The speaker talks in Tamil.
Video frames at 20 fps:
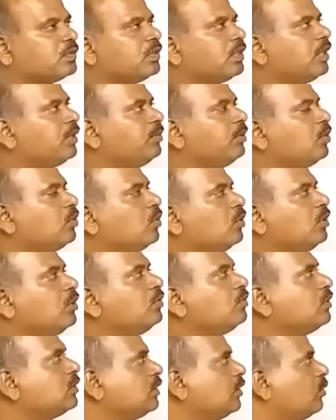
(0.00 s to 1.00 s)
ஏபி ஹோல்
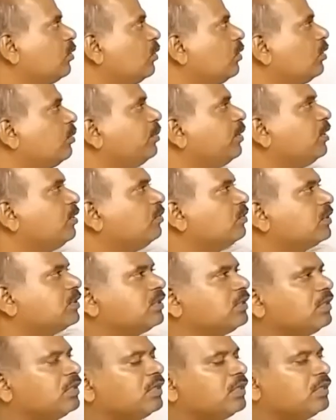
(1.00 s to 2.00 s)
இன்வர்ஸ் ஈக்குவல் டு பி இன்வர்ஸ்
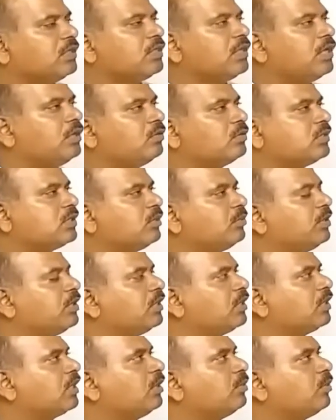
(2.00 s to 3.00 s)
ஏ இன்வர்ஸ்
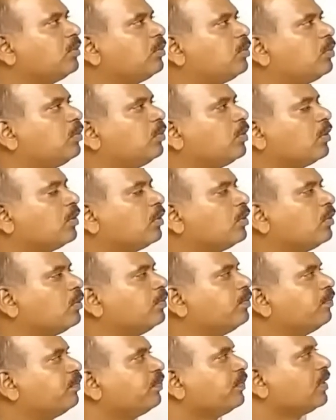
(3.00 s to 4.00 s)
அப்படின்றத நம்ம ப்ரூவ் பண்ணணும்
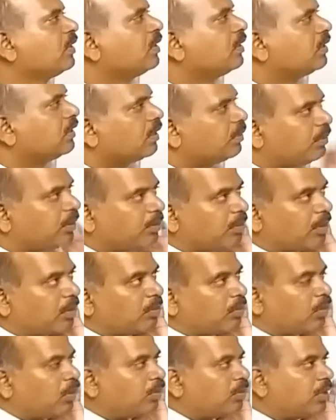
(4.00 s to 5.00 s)
எப்படி பண்ண
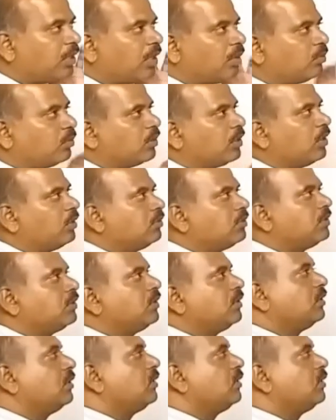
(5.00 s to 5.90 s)
போகிறோம் அப்படின்னா முதல்ல வந்து